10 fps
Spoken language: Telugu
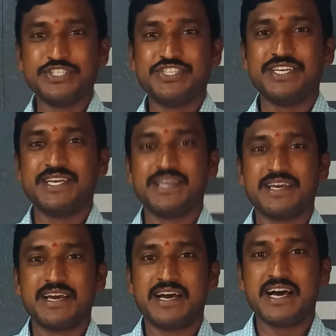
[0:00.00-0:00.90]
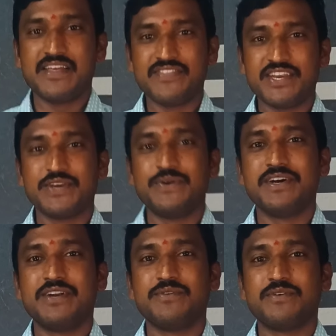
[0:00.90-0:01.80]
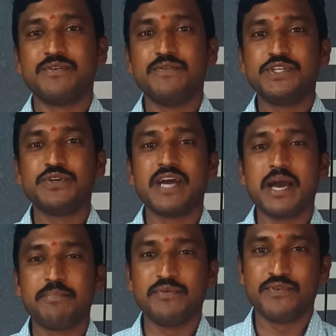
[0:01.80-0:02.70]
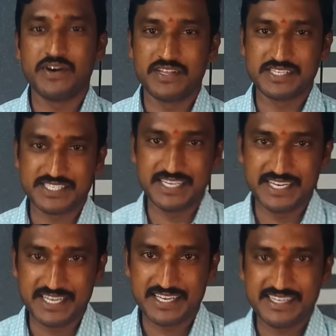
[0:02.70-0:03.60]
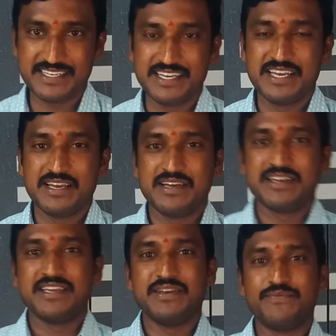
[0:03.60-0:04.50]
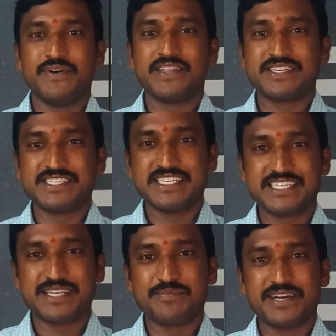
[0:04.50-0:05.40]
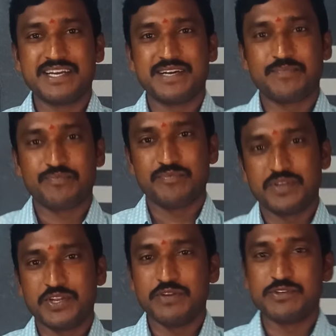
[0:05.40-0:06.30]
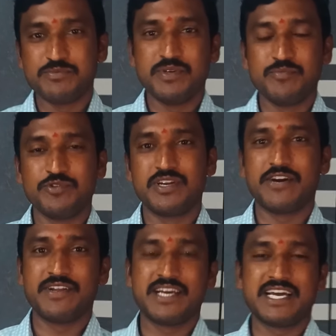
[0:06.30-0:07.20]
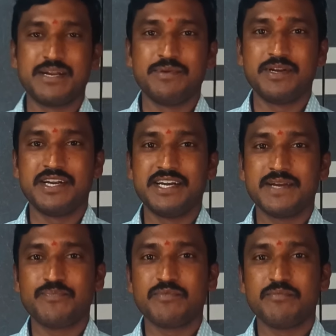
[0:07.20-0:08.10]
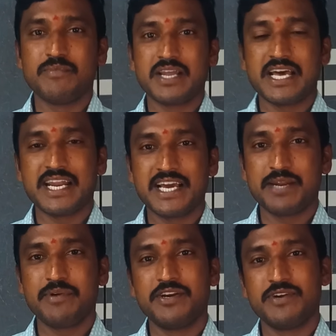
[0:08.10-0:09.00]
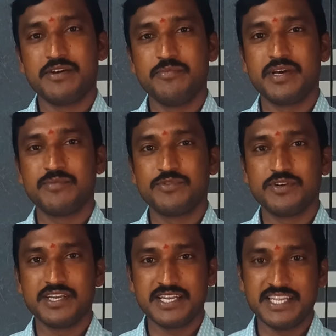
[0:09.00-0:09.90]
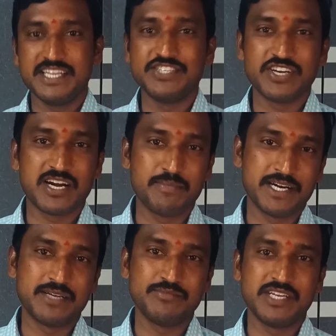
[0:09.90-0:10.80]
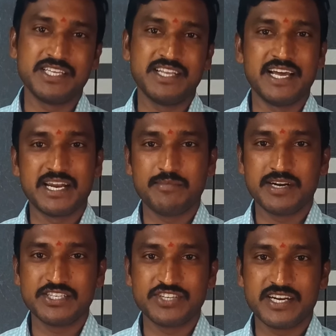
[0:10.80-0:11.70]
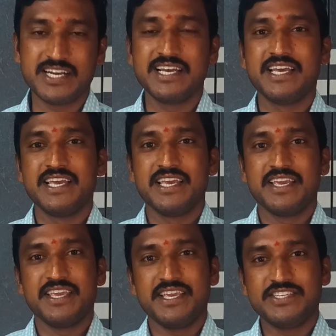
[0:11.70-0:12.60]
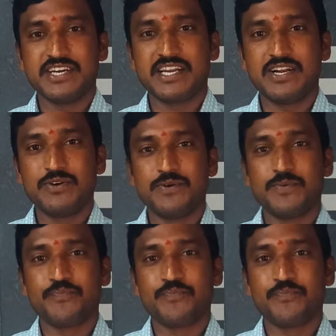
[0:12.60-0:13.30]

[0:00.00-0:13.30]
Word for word: నుంచి అందరికీ కూడాను విష్ యూ హ్యాపీ ఫాదర్స్ డే ఈ ఫాదర్స్ డే సందర్భంగా నేను ఈరోజు మీ ముందుకు రావడానికి కారణం ఏంటంటే మా నాన్నగారి పైన ఉన్న అభిమానంతో నేను ఈ ఛానల్ పెట్టడం జరిగింది నాన్నమాట ఛానల్ ఈ ఛానల్లో